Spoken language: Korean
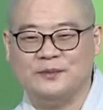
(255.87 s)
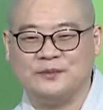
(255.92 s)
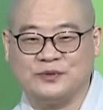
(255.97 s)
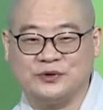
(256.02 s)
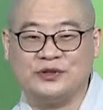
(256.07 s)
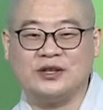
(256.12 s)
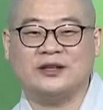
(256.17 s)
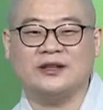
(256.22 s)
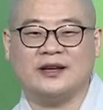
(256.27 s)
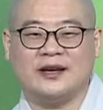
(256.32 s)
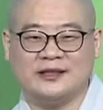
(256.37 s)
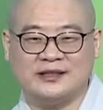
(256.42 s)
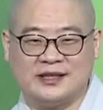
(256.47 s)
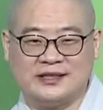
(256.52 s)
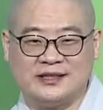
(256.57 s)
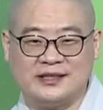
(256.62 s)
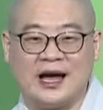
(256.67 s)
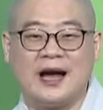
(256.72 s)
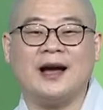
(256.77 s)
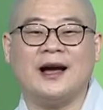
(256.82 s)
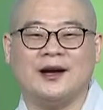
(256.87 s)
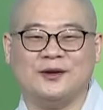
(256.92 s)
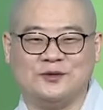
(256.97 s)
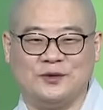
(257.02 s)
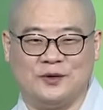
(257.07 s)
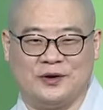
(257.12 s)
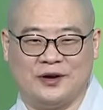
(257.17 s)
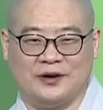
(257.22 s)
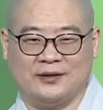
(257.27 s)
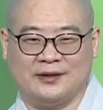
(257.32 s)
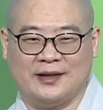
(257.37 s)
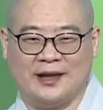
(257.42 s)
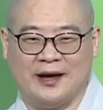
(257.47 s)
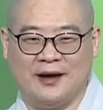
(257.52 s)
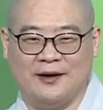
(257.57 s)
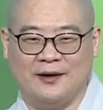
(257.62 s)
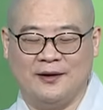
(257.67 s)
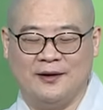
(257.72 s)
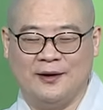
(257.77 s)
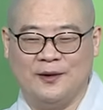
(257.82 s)
부처님께서
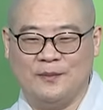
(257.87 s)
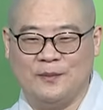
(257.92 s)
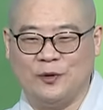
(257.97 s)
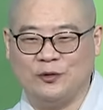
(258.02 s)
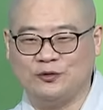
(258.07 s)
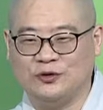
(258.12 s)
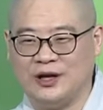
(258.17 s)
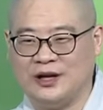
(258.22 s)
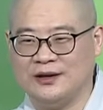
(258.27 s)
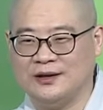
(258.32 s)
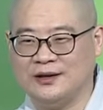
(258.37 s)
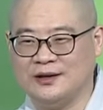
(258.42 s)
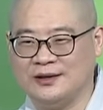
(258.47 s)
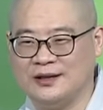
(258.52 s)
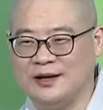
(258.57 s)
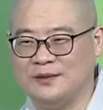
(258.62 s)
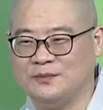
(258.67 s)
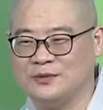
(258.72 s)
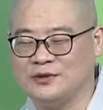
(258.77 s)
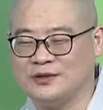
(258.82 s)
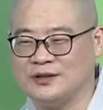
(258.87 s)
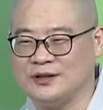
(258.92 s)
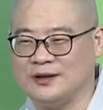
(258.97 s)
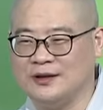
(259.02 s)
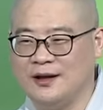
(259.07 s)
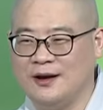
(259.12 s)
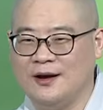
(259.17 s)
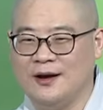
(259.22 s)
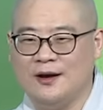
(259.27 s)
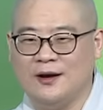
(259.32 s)
샤카족이었대요. 뭐 우리 흔히 무슨